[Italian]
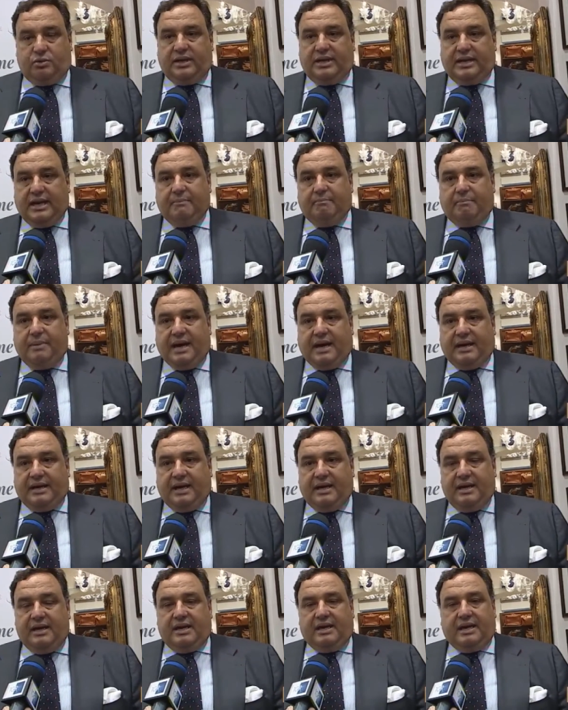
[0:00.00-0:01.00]

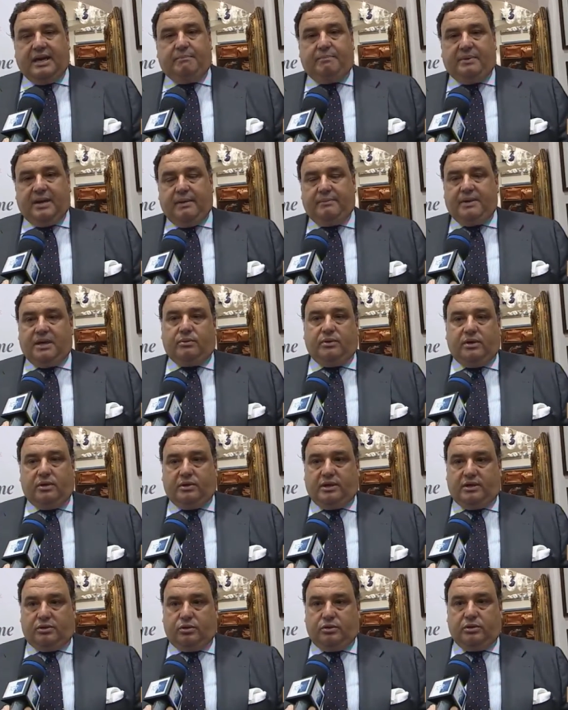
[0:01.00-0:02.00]
campana, che premia quello
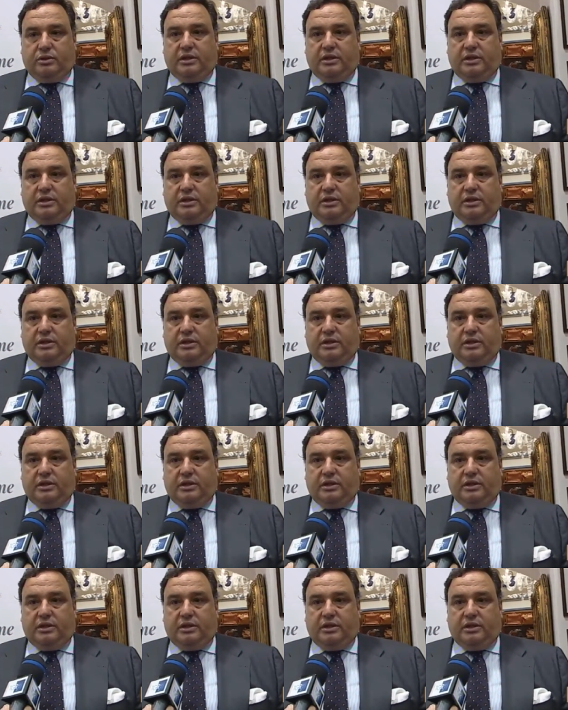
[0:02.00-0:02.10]
che sono le